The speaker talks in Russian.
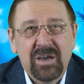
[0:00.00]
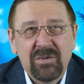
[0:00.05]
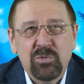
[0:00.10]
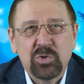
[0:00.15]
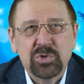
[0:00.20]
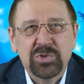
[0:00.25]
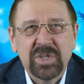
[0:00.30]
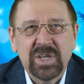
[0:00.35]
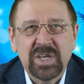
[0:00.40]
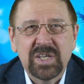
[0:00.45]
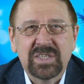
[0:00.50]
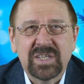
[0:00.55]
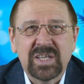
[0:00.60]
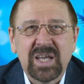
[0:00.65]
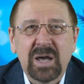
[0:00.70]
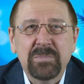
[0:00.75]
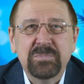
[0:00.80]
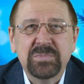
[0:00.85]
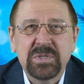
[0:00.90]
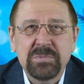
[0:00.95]
Вот на этой
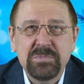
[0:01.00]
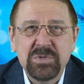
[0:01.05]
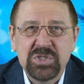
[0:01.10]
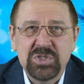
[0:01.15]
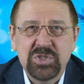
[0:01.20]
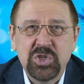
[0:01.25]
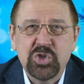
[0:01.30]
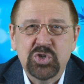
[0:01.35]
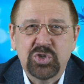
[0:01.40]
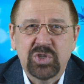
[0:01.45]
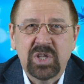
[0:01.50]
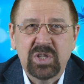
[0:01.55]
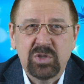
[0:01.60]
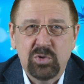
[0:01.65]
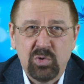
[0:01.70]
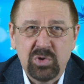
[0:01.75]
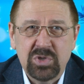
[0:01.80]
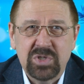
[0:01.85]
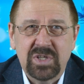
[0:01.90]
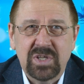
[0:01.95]
оптимистичной
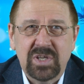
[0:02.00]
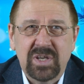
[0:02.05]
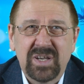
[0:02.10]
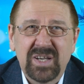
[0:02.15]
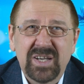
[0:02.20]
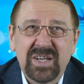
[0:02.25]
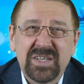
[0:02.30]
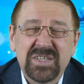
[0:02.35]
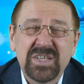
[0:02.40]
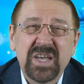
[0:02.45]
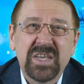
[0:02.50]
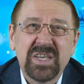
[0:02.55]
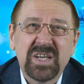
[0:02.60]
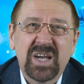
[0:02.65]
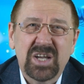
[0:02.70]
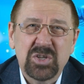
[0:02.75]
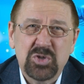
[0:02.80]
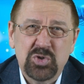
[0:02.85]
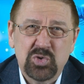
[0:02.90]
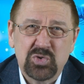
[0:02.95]
ноте я и
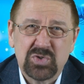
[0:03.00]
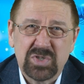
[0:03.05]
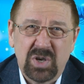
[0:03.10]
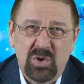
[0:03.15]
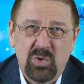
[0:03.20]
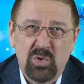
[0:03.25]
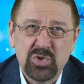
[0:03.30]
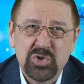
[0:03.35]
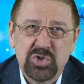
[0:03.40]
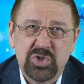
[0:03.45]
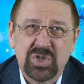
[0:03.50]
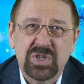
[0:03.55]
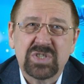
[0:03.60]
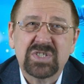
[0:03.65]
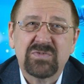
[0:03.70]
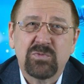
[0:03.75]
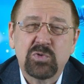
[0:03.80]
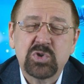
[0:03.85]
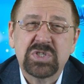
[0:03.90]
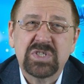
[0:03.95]
хочу закончить
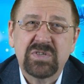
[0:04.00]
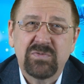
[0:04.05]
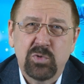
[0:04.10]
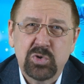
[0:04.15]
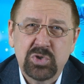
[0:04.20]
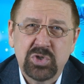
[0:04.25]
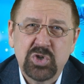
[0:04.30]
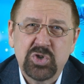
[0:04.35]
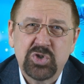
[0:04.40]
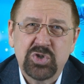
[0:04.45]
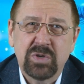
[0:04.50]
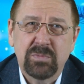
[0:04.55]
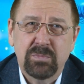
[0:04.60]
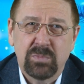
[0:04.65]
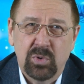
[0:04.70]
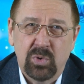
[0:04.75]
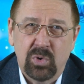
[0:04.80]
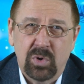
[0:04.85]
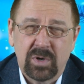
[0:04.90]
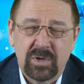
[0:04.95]
свой сегодняшний
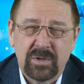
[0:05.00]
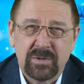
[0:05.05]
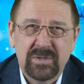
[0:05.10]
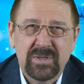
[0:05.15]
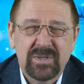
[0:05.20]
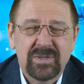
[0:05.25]
блог.